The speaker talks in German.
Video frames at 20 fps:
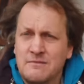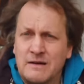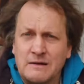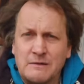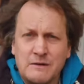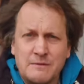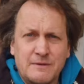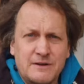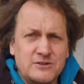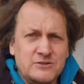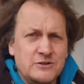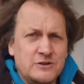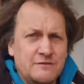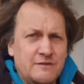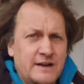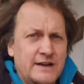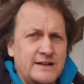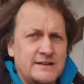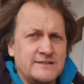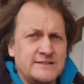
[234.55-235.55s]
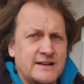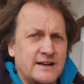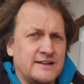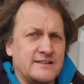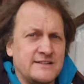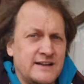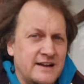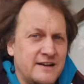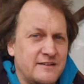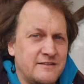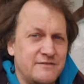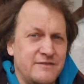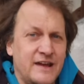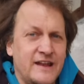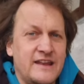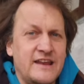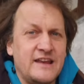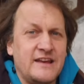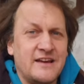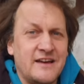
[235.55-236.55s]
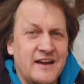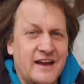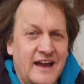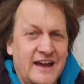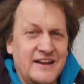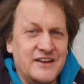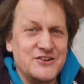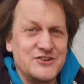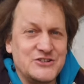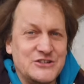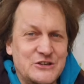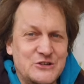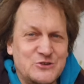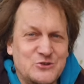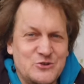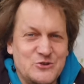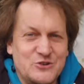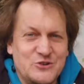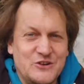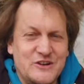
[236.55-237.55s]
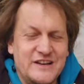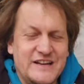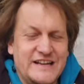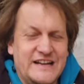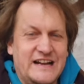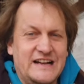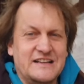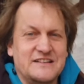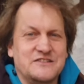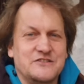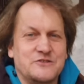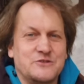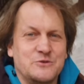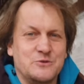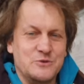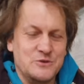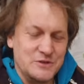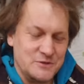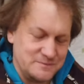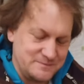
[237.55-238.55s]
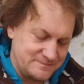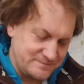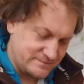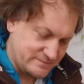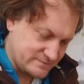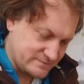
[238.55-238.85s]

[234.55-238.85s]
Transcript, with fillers: Machen wir bei schönem Wetter, zack, zack, fertig, reingeschaut, kontrolliert, alles ist gut.